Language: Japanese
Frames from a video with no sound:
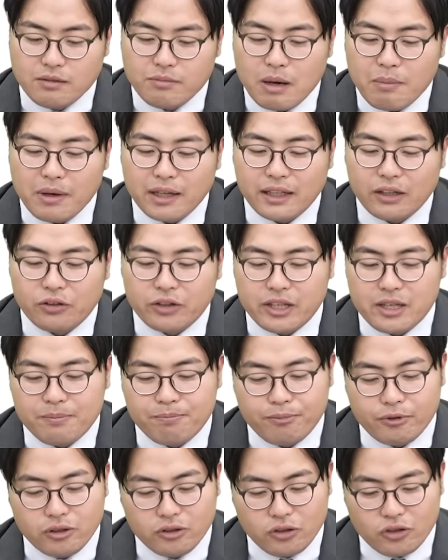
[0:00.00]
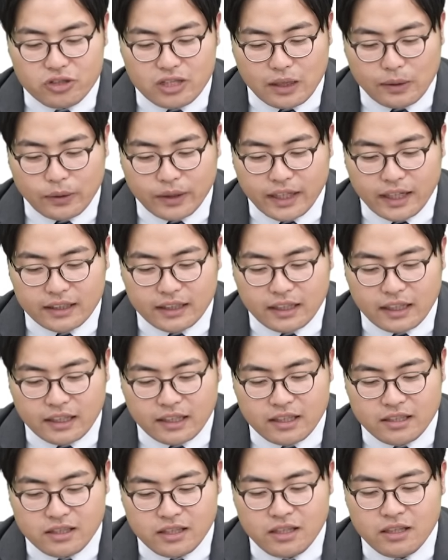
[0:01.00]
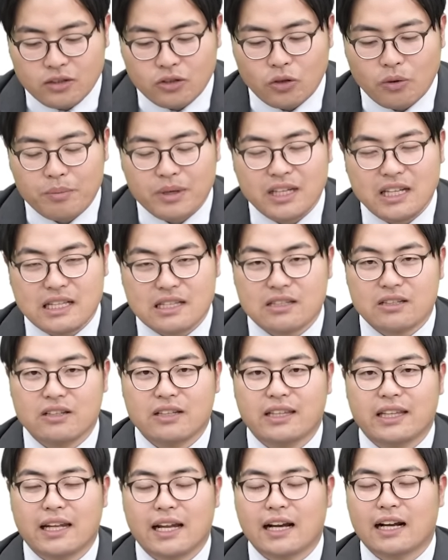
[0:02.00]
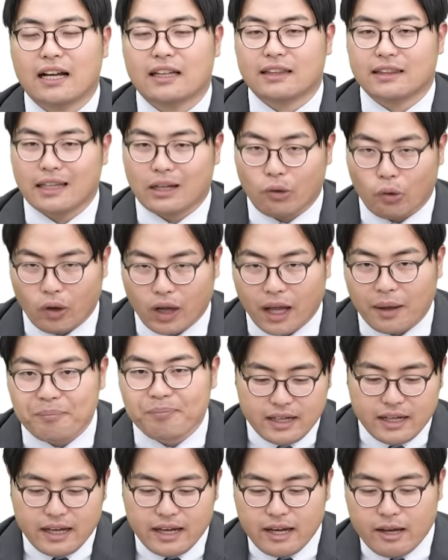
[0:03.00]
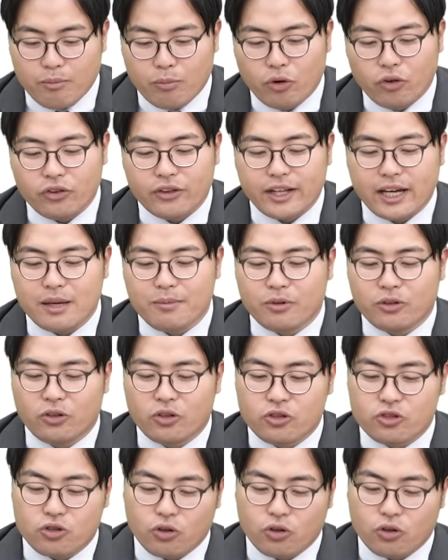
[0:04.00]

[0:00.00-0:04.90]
今までのインプットした解き方がきちんと身についてなかったのか、問題文の